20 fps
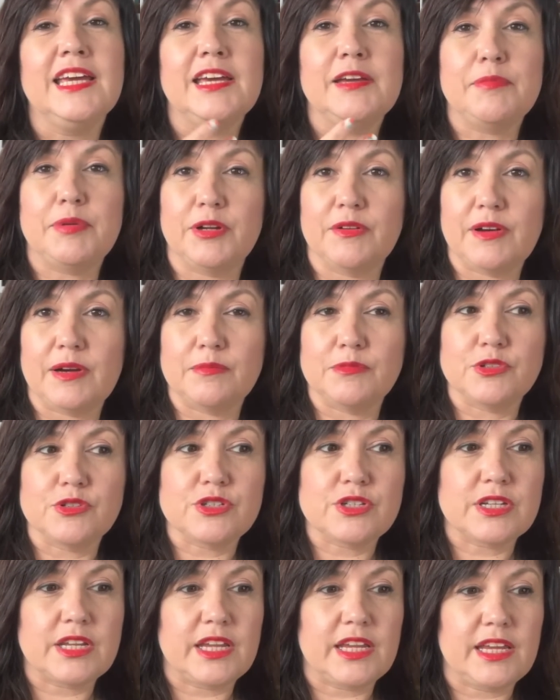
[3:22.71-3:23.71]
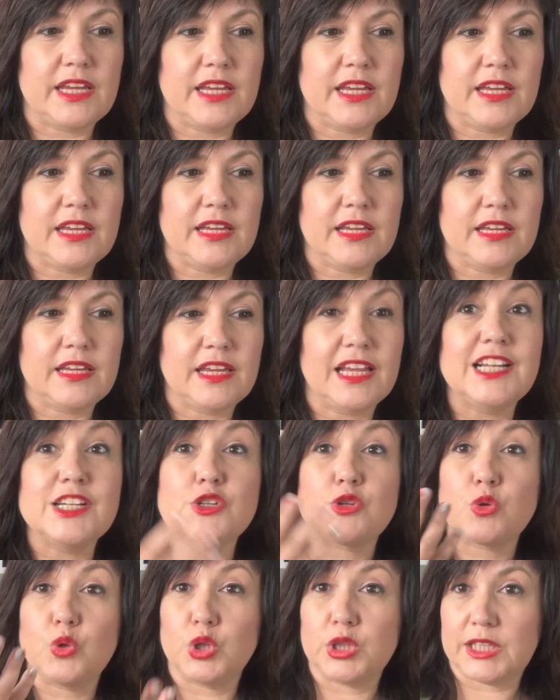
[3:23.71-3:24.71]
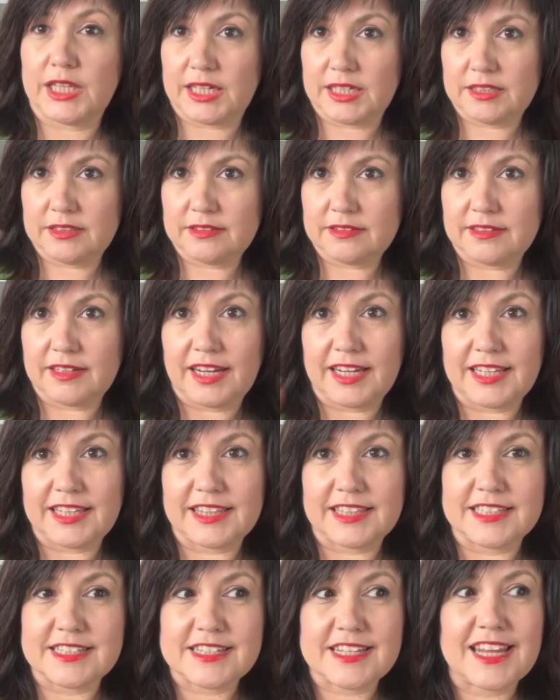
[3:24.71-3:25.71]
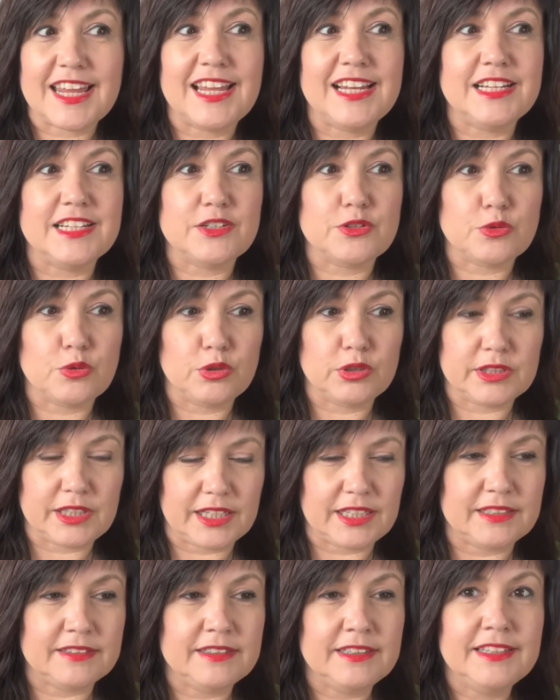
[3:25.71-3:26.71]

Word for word: Pero vamos, eh, el sultán, narices, el sultán.